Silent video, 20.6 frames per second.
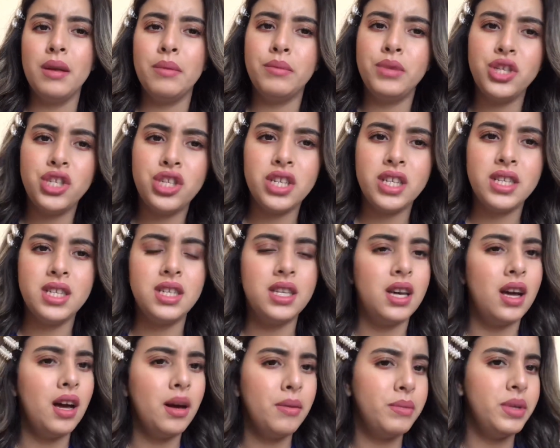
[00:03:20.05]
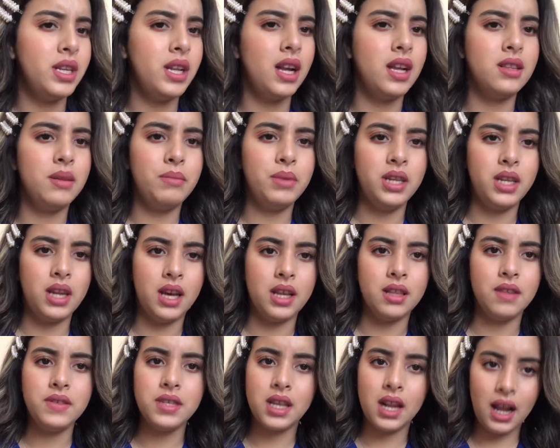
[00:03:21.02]
منين شريتيها منين هذا منين
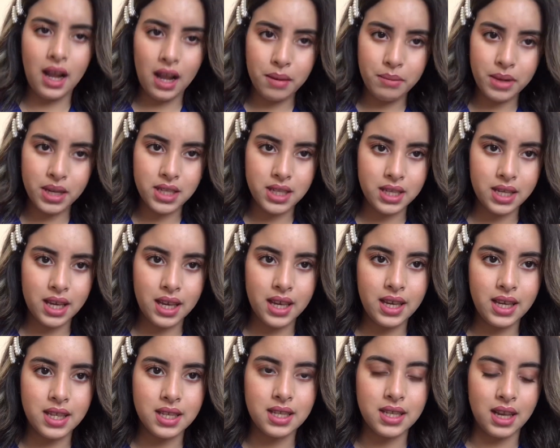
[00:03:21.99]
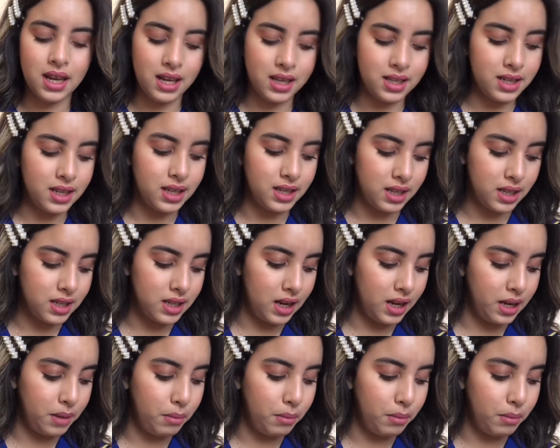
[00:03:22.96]
هذا بصراحه البنات هذه خيطتها كانت خيطتها لي